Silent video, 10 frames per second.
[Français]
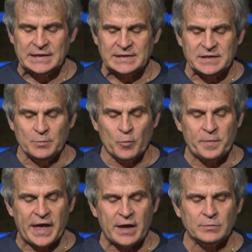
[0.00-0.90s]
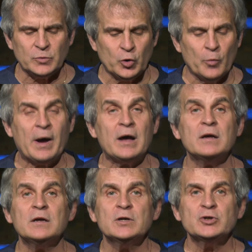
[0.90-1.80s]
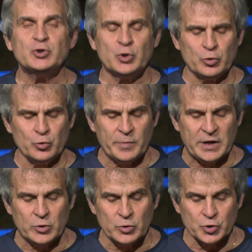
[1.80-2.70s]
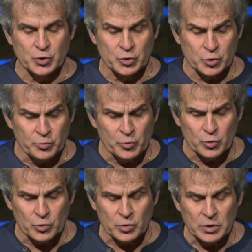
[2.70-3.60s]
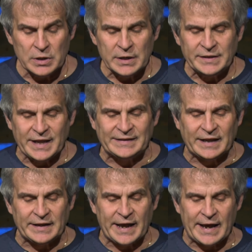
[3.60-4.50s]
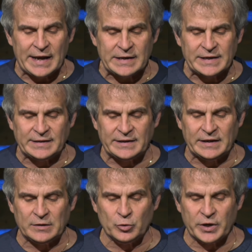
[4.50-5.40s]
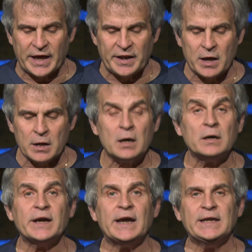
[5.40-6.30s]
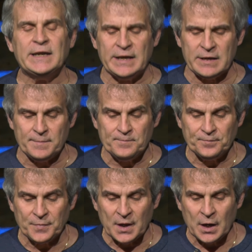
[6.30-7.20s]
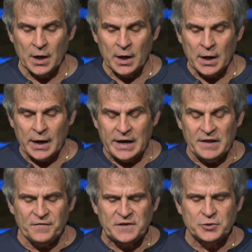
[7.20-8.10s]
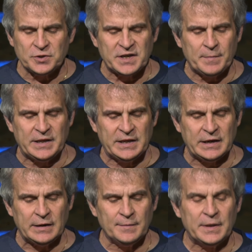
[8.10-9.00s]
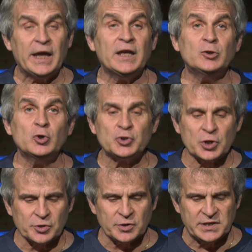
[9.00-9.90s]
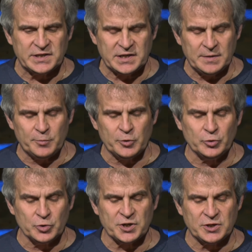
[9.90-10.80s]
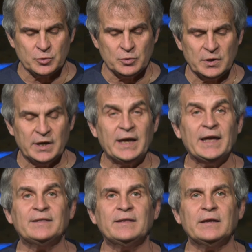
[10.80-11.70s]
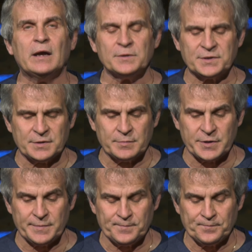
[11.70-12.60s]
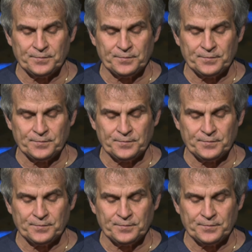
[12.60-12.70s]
Simon-Pierre, Thomas, surnommé le jumeau, Nathanaël, qui était de Cana, en Galilée, les fils de Zébédée, et deux autres disciples de Jésus étaient ensemble.